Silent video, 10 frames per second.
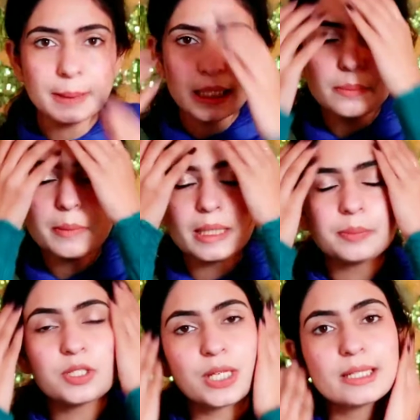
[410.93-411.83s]
इससे पहले भी मैंने
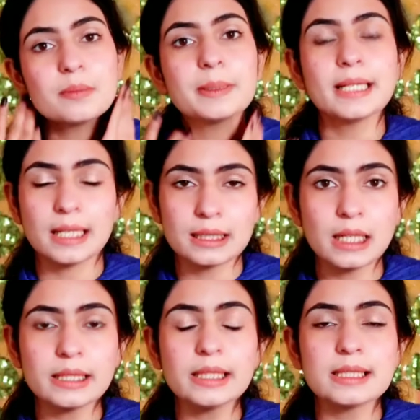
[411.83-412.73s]
अपने चैनल पे डाला
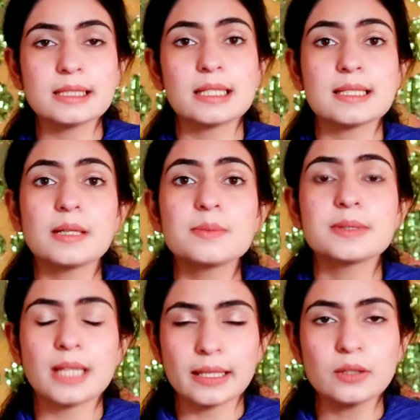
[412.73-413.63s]
था कि किस तरह से हम
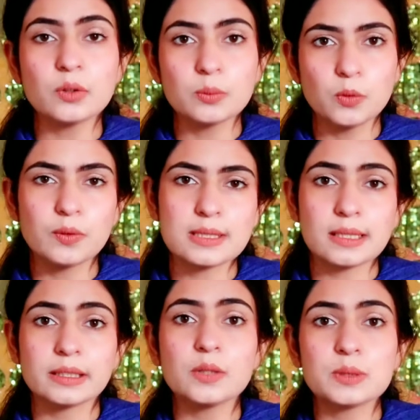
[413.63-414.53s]
टैनिंग को रिमूव कर
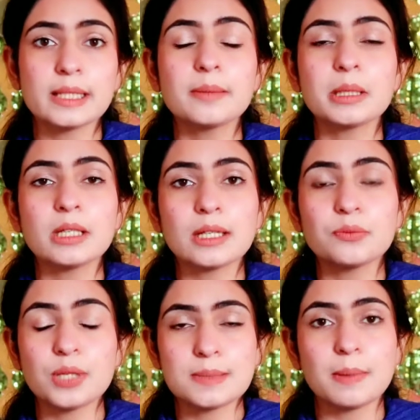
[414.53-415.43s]
सकते हैं उसके लिए मैंने एक
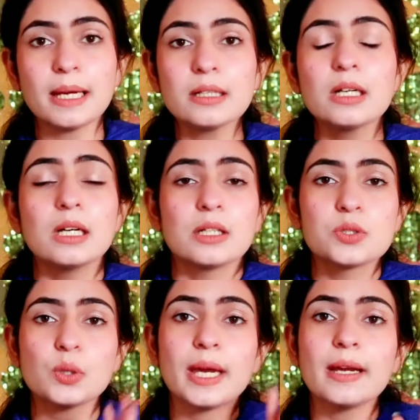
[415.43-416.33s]
फेस पैक
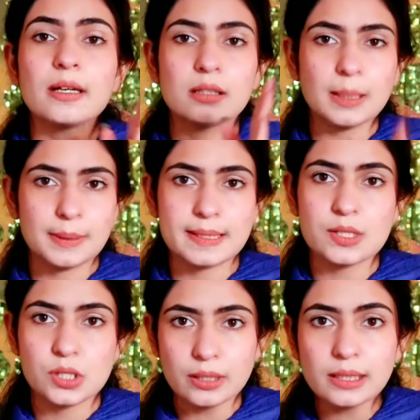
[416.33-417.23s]
जो है आपके
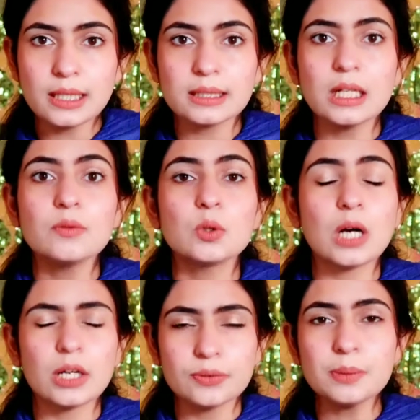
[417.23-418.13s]
साथ शेयर किया था वो
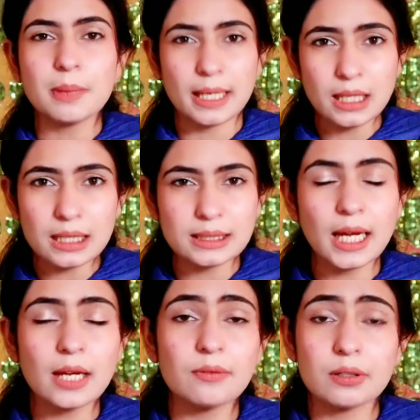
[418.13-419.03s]
काफ़ी महंगा आता
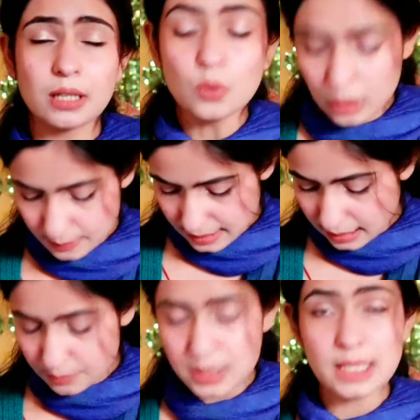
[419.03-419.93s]
है वो कम से
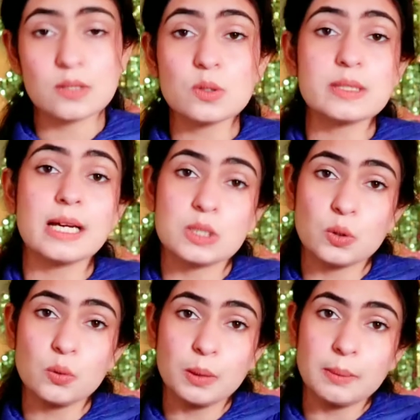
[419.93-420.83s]
कम 600-700
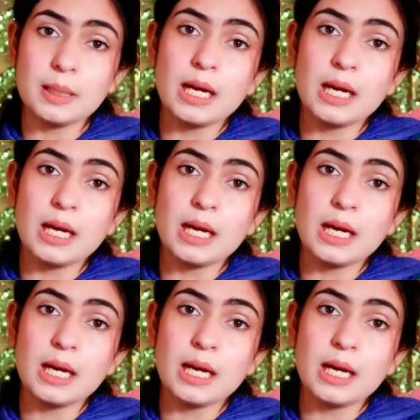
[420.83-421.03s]
सौ में